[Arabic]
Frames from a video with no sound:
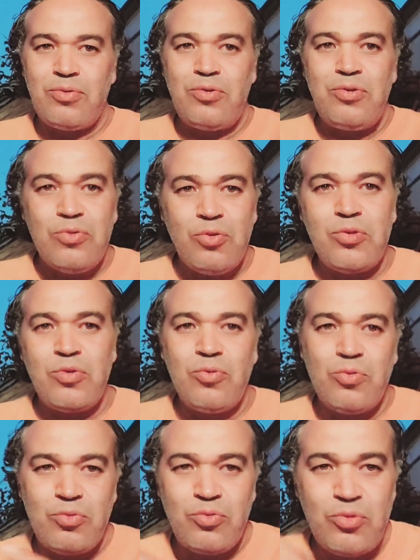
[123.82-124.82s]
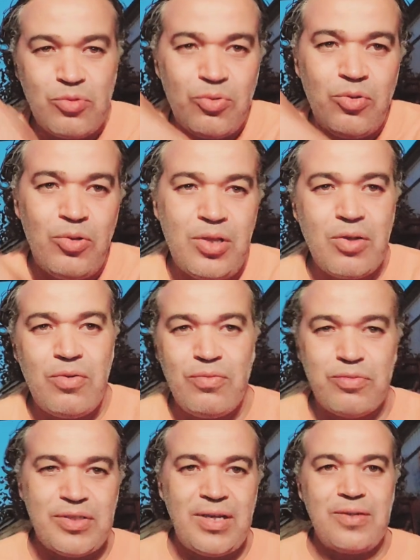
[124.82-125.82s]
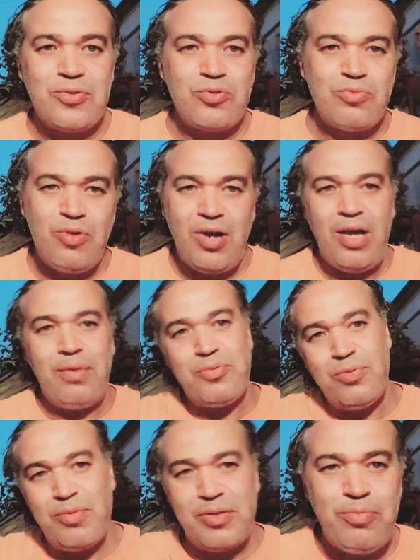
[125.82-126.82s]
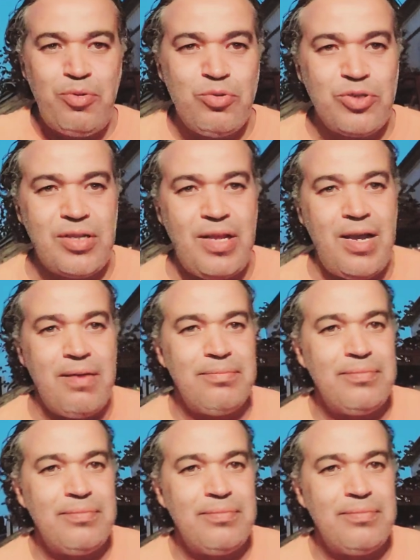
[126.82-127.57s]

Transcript: ينوض ويقول لكم في صلاه الجمعه حبسوا ما تذبحوش هاد العام